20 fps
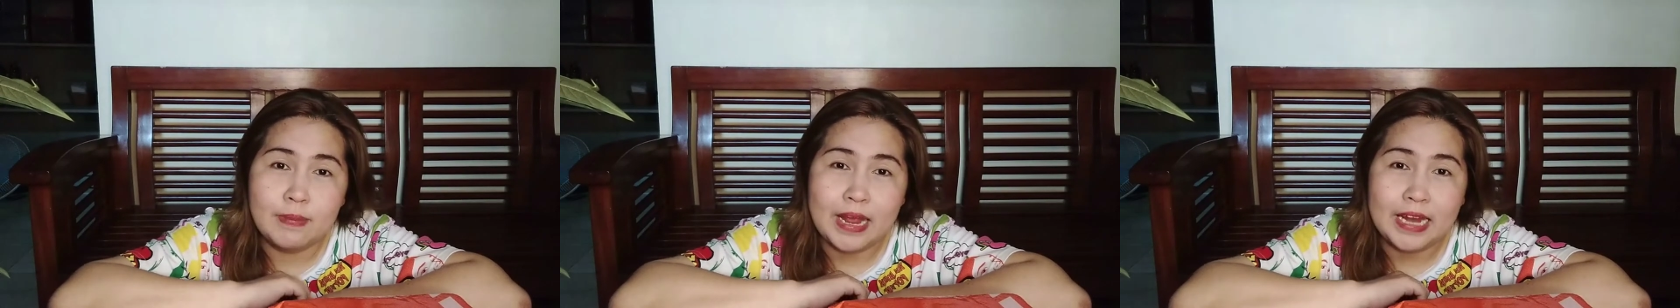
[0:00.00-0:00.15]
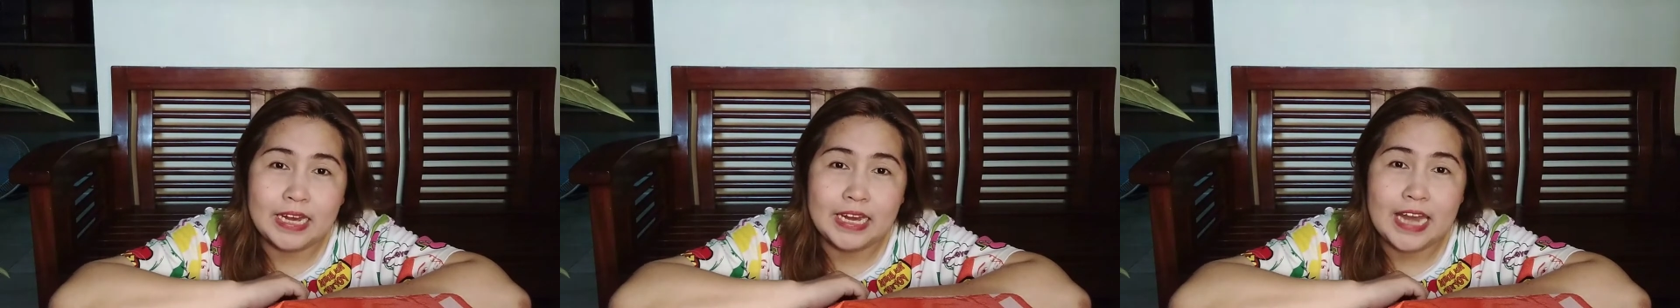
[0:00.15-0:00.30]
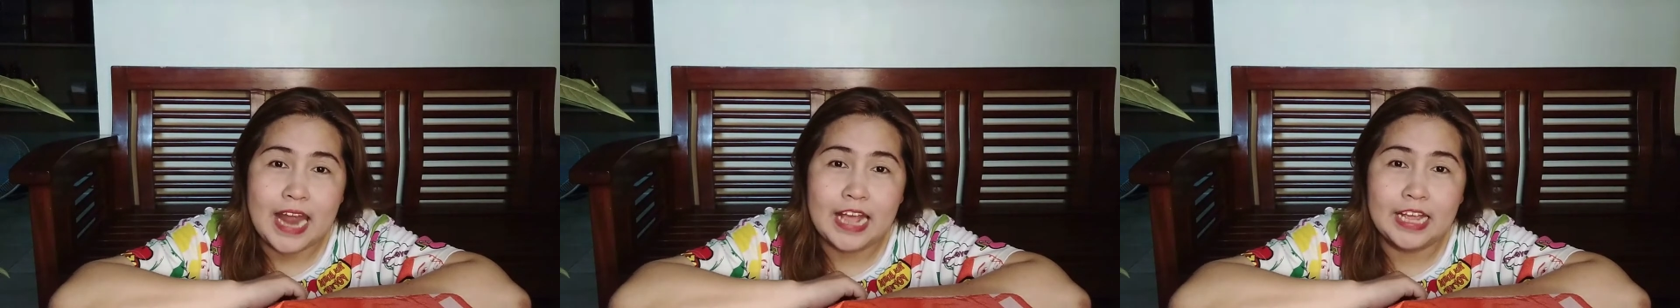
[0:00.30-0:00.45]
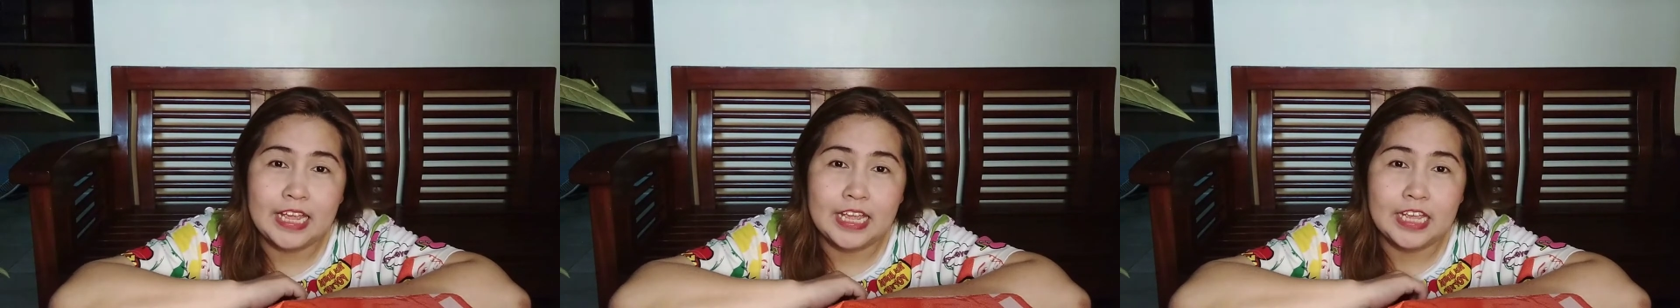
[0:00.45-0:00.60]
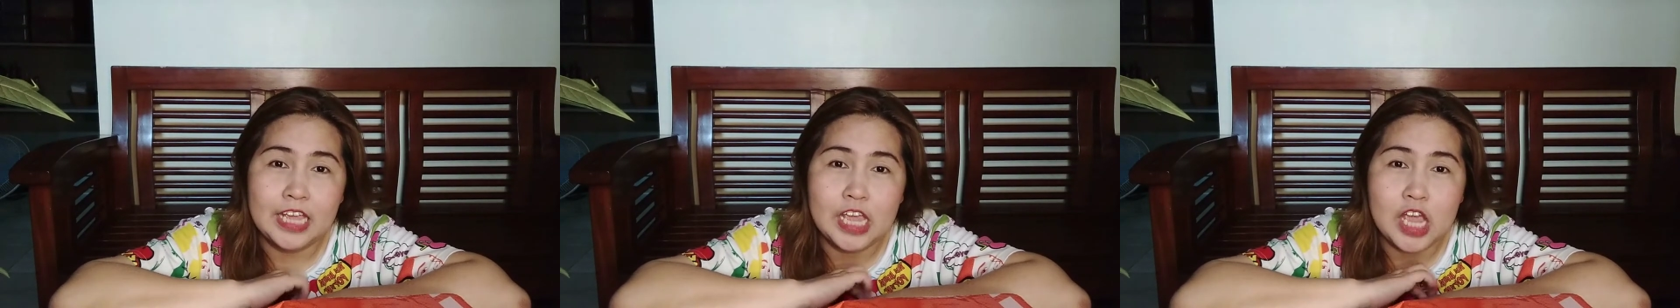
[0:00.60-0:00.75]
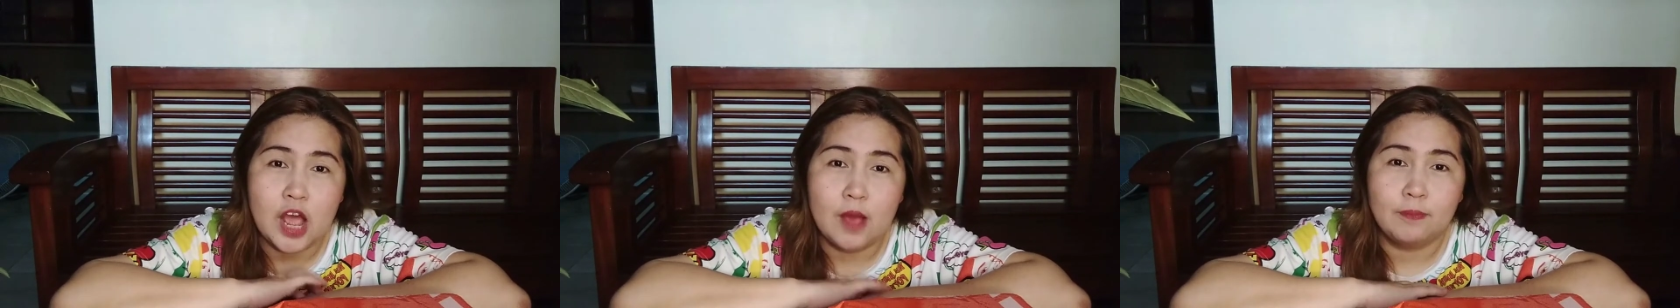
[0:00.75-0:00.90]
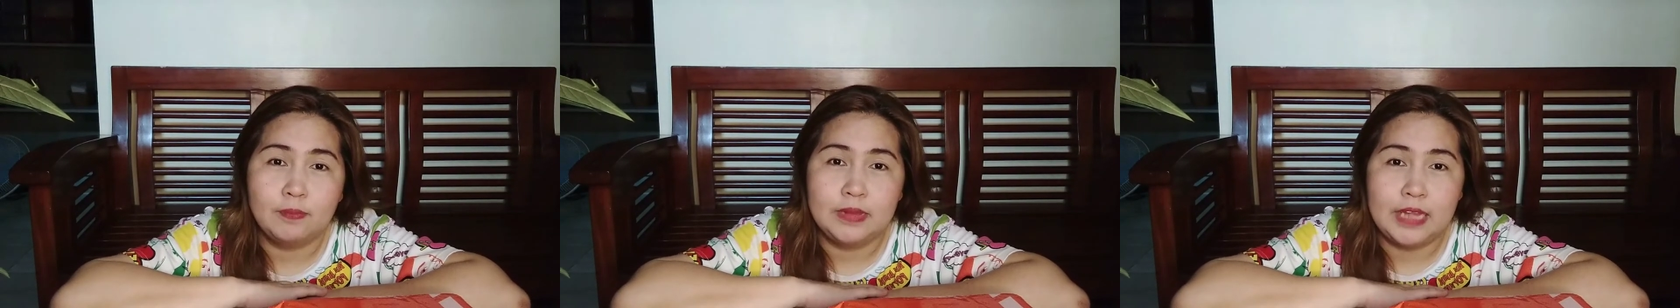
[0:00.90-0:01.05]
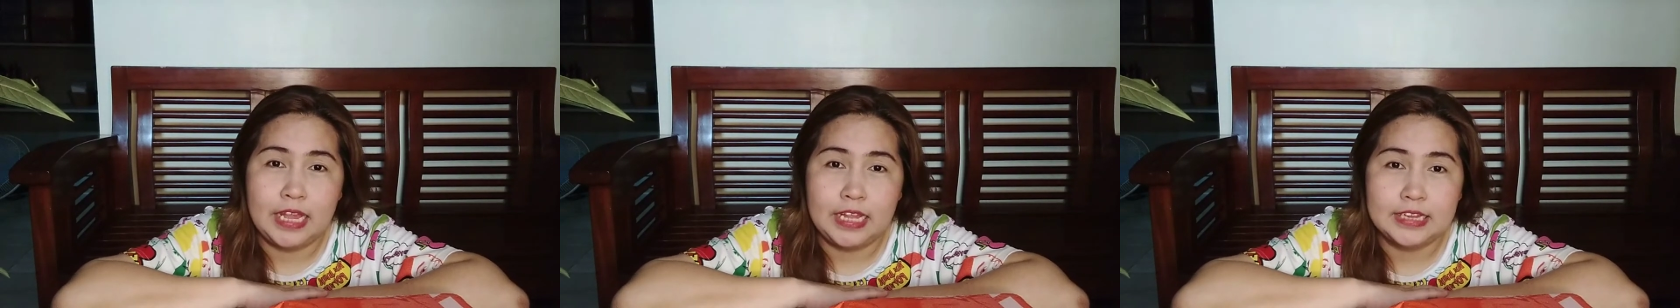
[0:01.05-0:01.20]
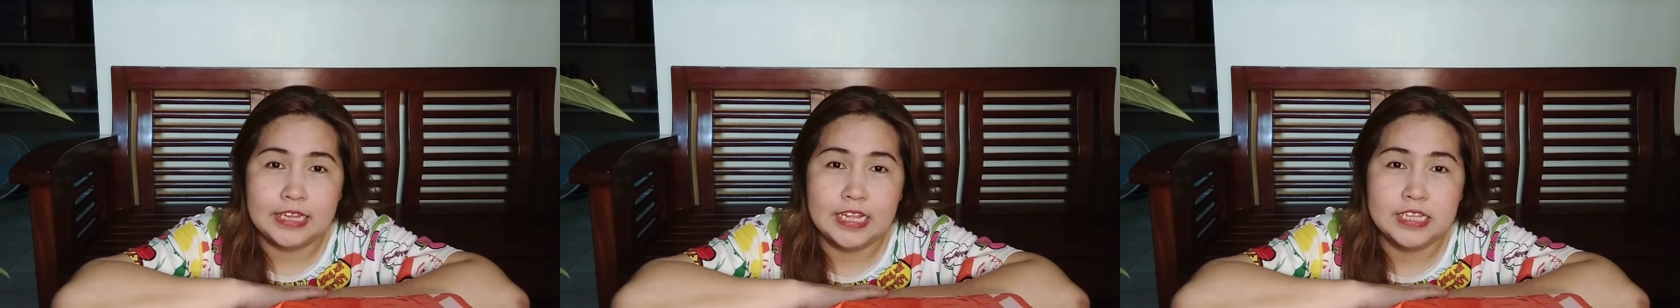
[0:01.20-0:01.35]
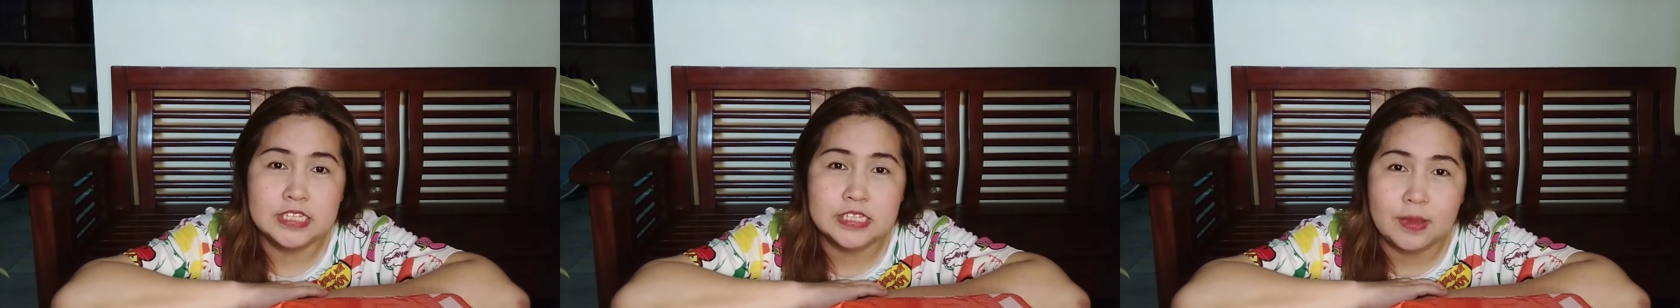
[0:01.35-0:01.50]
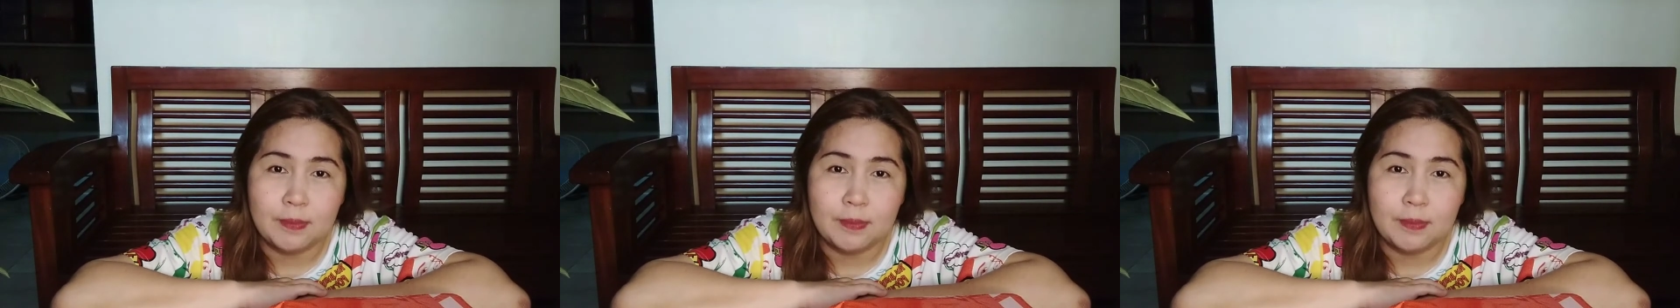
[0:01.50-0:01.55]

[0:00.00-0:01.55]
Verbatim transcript: para lagi kayo updated